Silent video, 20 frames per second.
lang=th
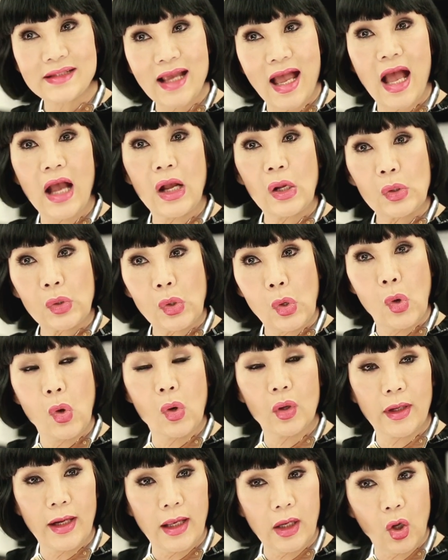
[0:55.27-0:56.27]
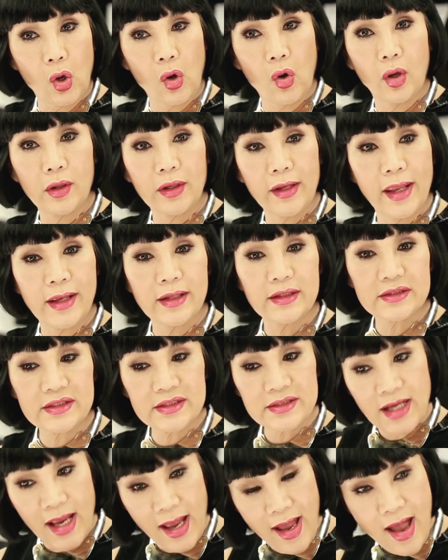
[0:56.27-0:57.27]
จากโรงละครแห่ง
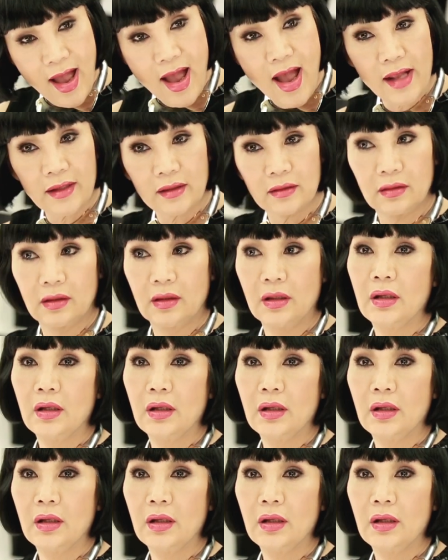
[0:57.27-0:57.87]
ชาติ